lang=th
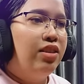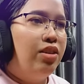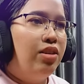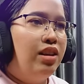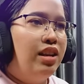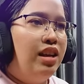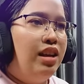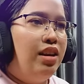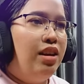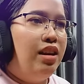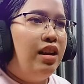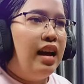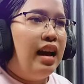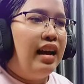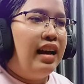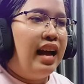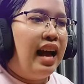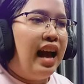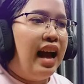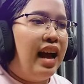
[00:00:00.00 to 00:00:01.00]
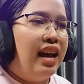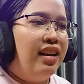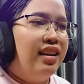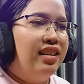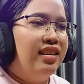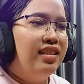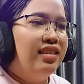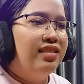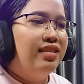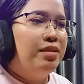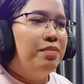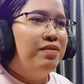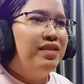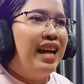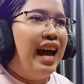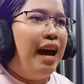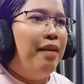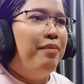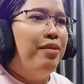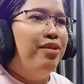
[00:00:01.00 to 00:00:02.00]
ตอนนี้อากาศ
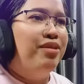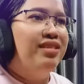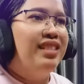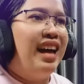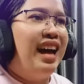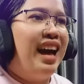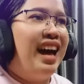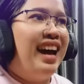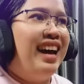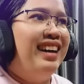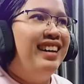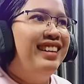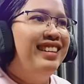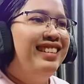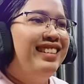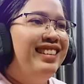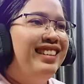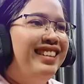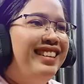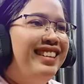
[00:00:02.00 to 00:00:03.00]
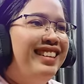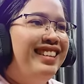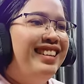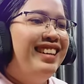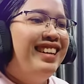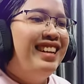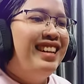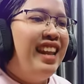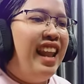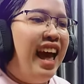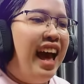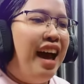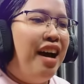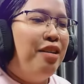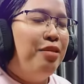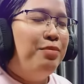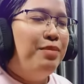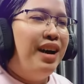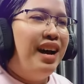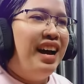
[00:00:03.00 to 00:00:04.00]
13 องศาหนา
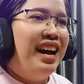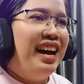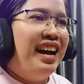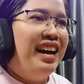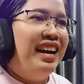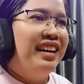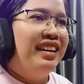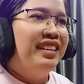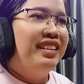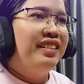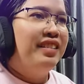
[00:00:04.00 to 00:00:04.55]
วมาก